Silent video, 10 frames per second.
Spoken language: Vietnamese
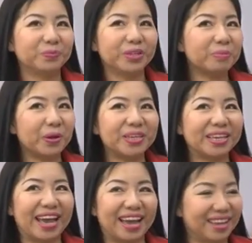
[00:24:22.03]
không nói gì
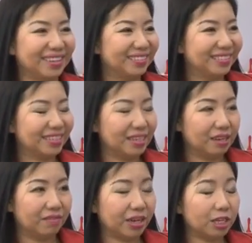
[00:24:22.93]
cả
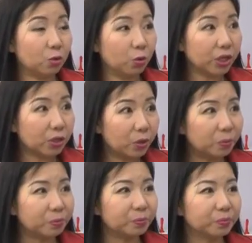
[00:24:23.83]
và đến cuối
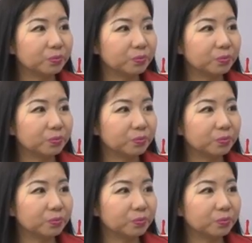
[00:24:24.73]
cùng